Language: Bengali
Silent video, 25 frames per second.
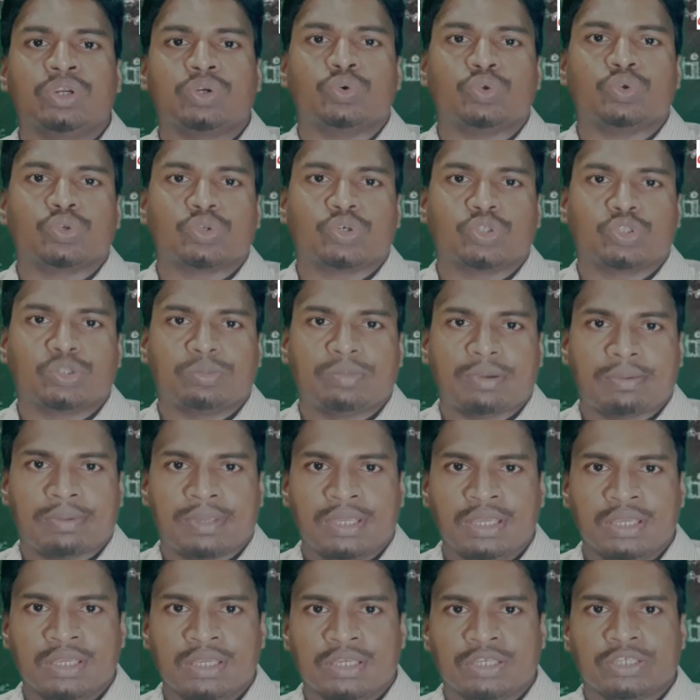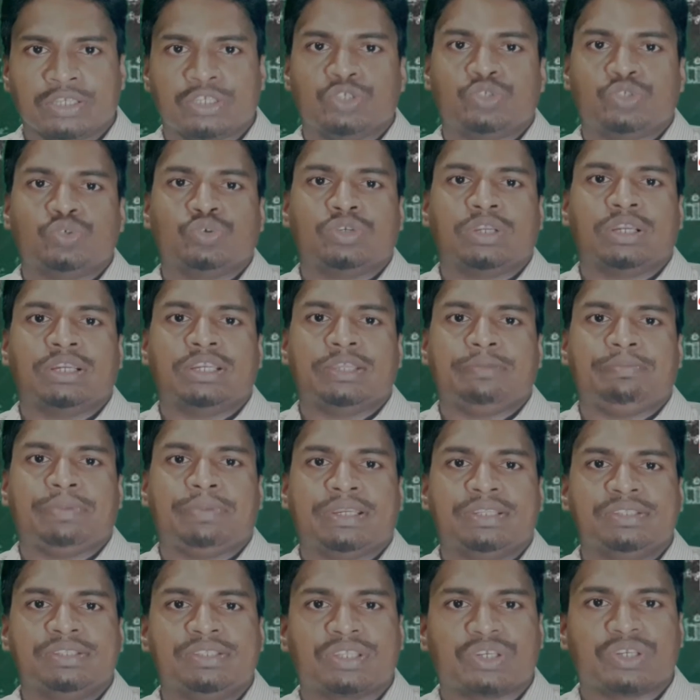কোনগতভাবে কিছুটা
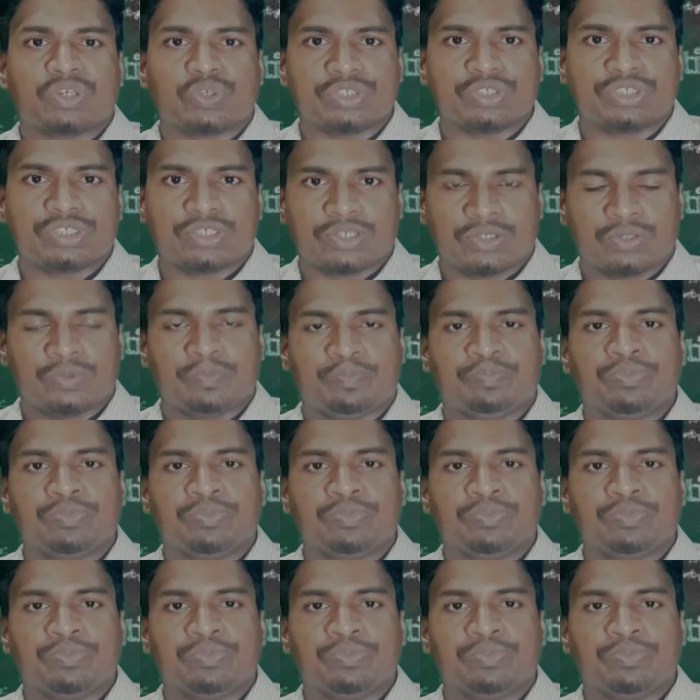ডিফারেন্স রয়েছিল